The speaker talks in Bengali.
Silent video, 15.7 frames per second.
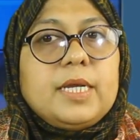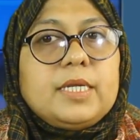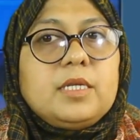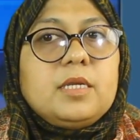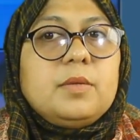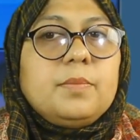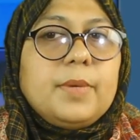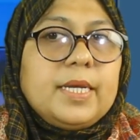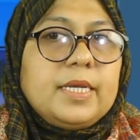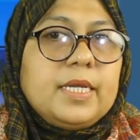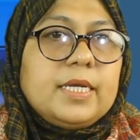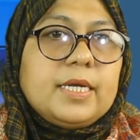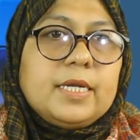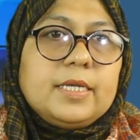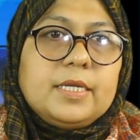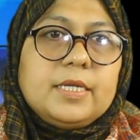মাঠের বাইরে
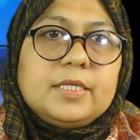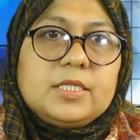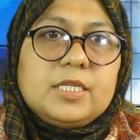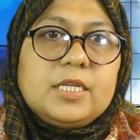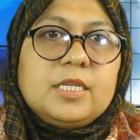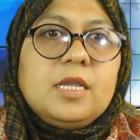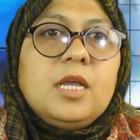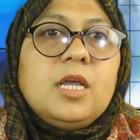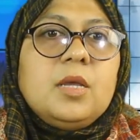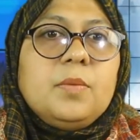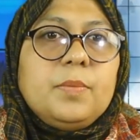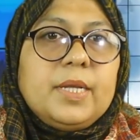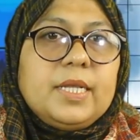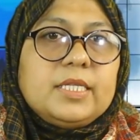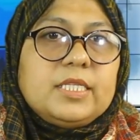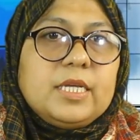কাটিয়েছেন
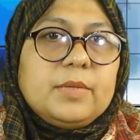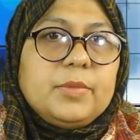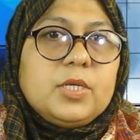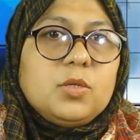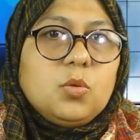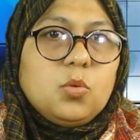বেলজিয়ামের